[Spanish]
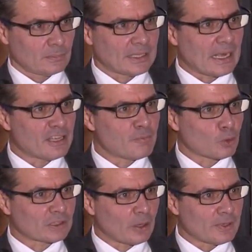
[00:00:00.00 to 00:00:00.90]
que ha
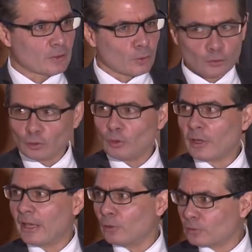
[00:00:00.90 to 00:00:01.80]
desbordado incluso lo
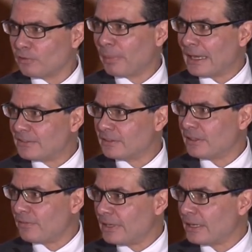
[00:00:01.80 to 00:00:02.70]
que otros países
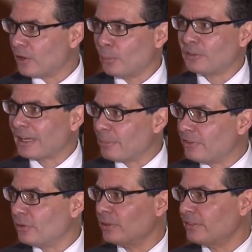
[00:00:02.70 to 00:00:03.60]
definen como
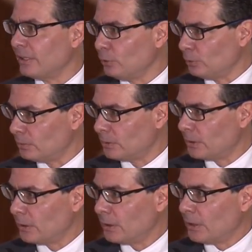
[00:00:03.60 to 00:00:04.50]
servicios de salud.
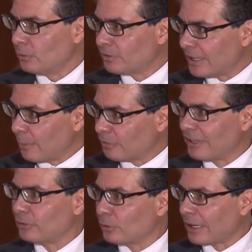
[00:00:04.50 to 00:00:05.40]
Entonces tenemos
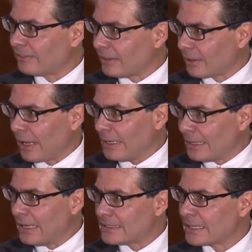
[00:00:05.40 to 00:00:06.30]
esas dos
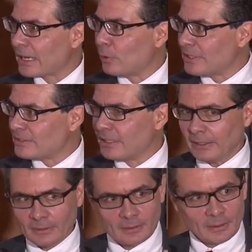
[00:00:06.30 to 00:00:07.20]
realidades que
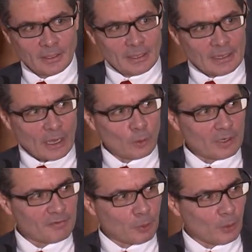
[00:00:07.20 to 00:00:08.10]
coinciden, la
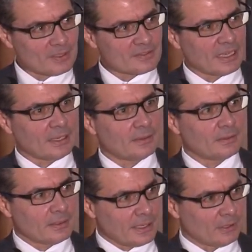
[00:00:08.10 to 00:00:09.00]
jurisprudencial
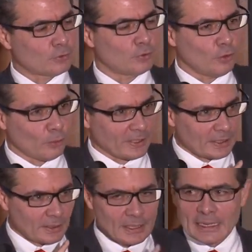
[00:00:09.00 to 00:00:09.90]
y la
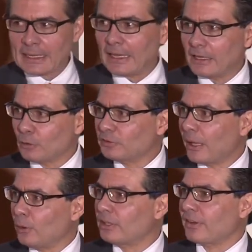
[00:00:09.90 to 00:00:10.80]
sociológica. Y ahí es
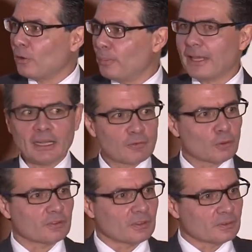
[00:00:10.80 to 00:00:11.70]
Gustavo donde se complican las
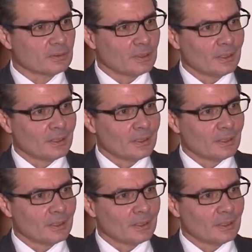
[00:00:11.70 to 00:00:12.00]
cosas.